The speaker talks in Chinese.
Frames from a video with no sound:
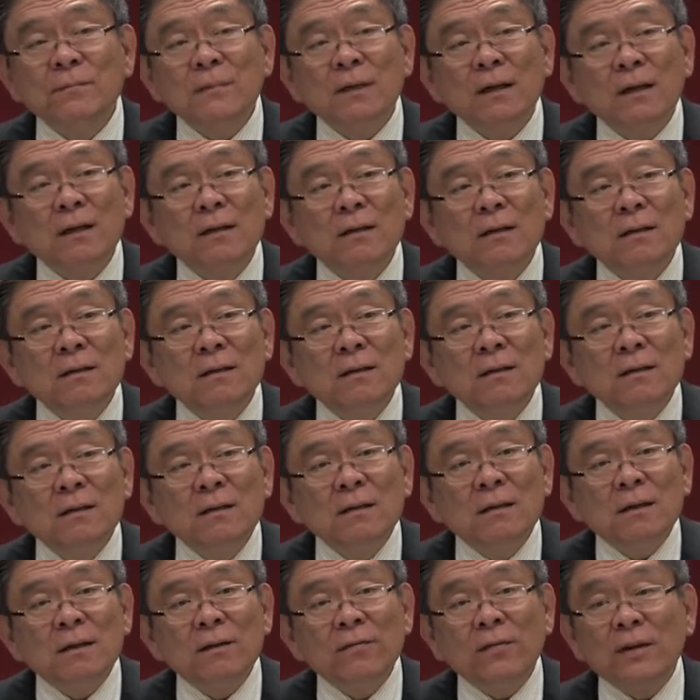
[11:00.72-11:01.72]
啊
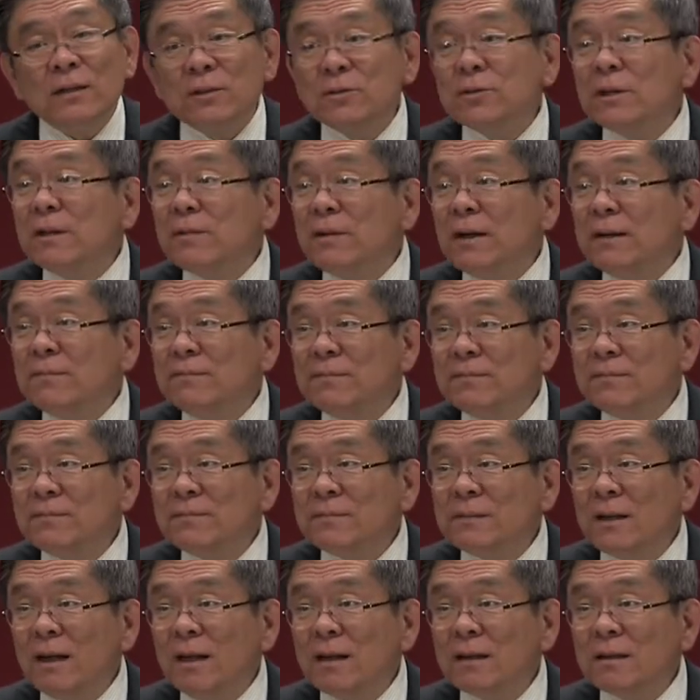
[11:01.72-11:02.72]
犯罪嘛
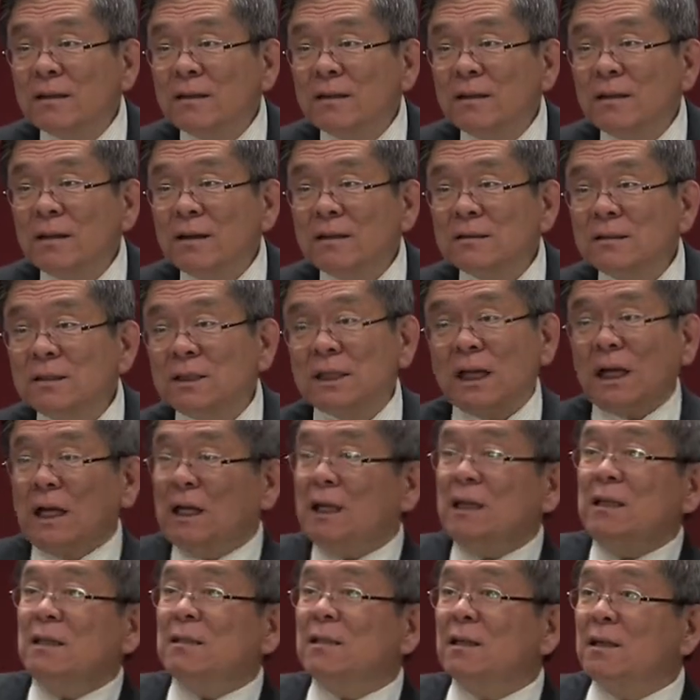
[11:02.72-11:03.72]
啊，整
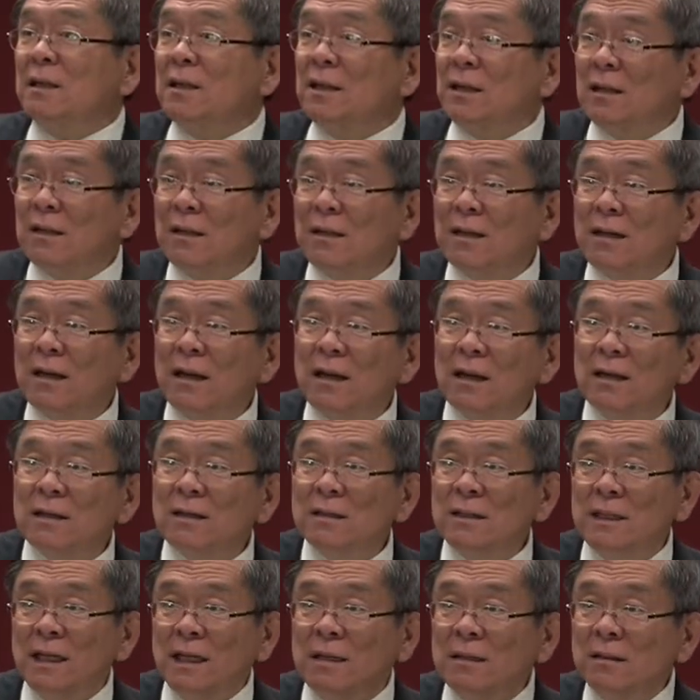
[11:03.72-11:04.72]
个以色列啊
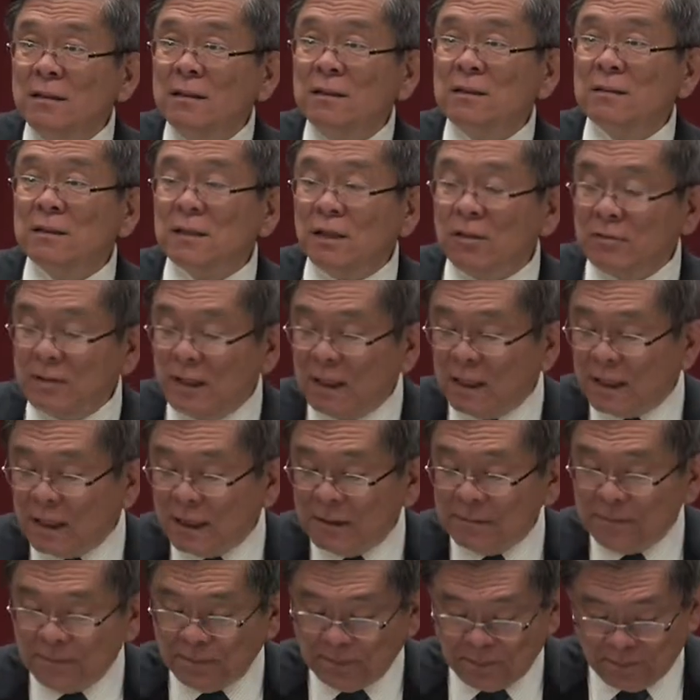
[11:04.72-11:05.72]
赢遭殃
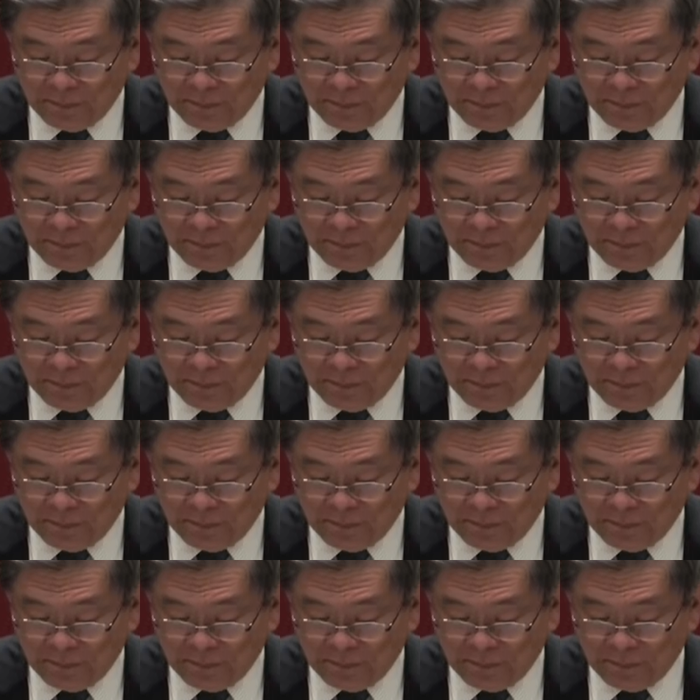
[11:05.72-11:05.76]
了。